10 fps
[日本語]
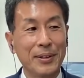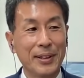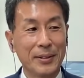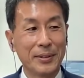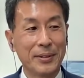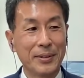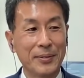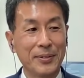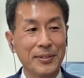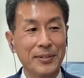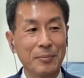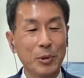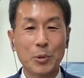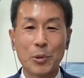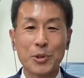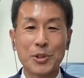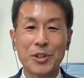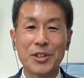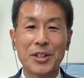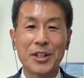あの元ご主
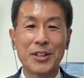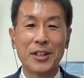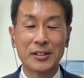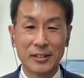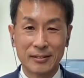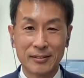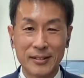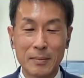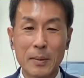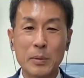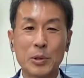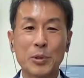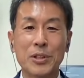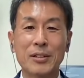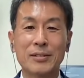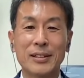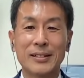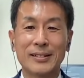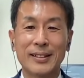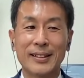人でいらっしゃる山本拓
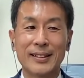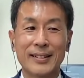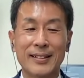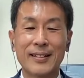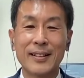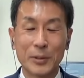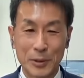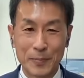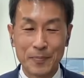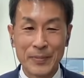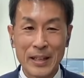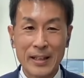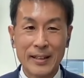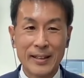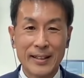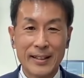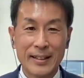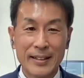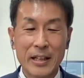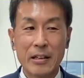先生かなと、うん、
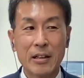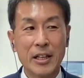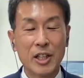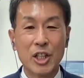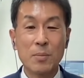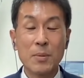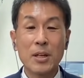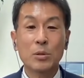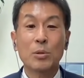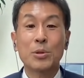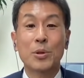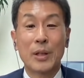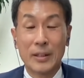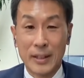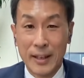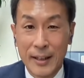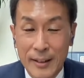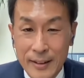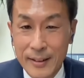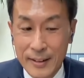あれはね、記名投票なん
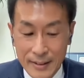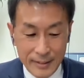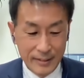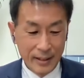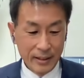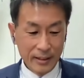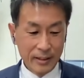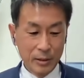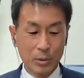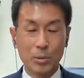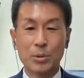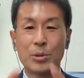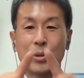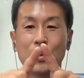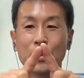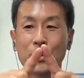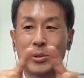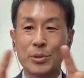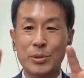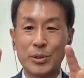で、はい、誰に投票をす
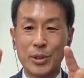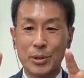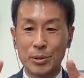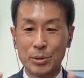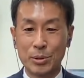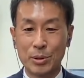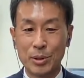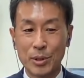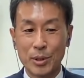るっていう、